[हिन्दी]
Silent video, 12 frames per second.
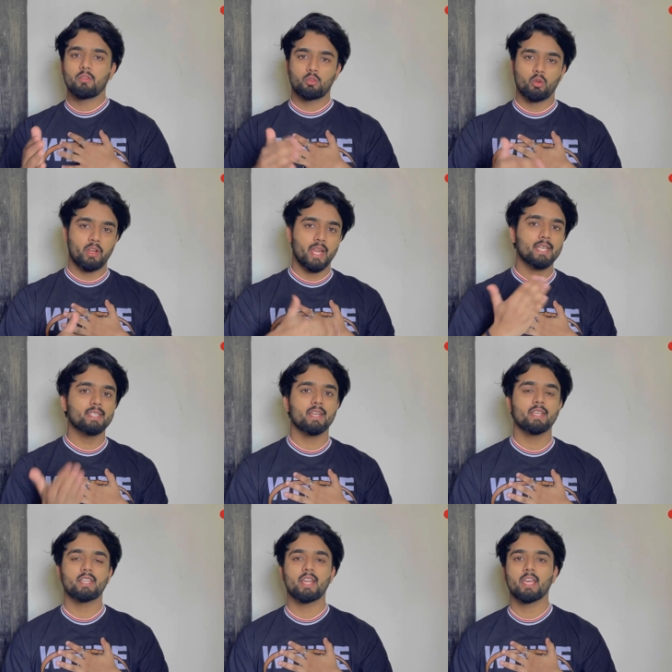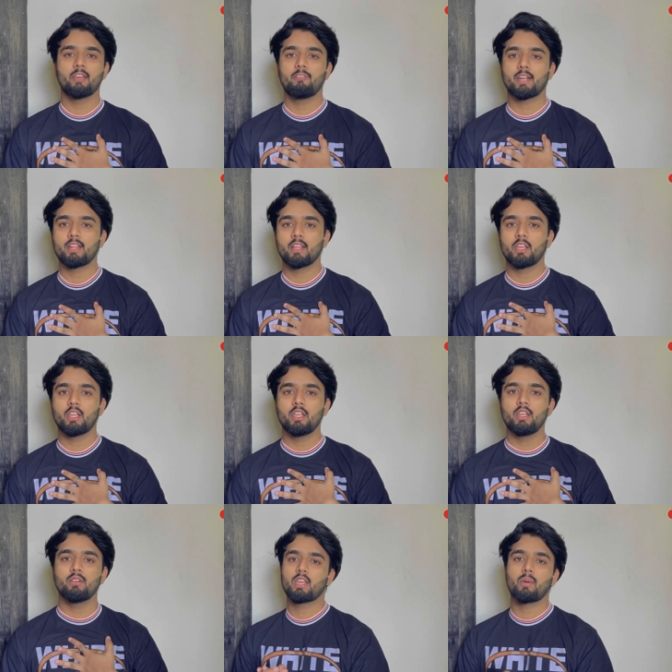जो नेक्स्ट जनरेशन आएगी वेटनरी
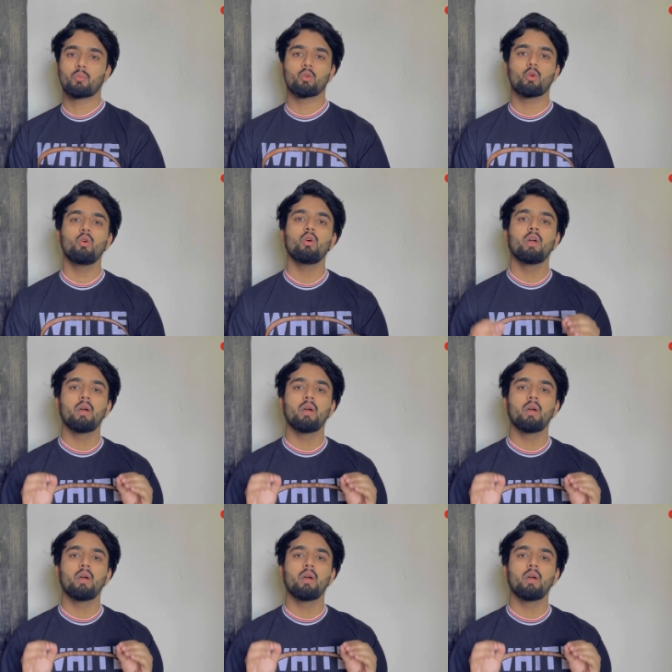की या आप उनको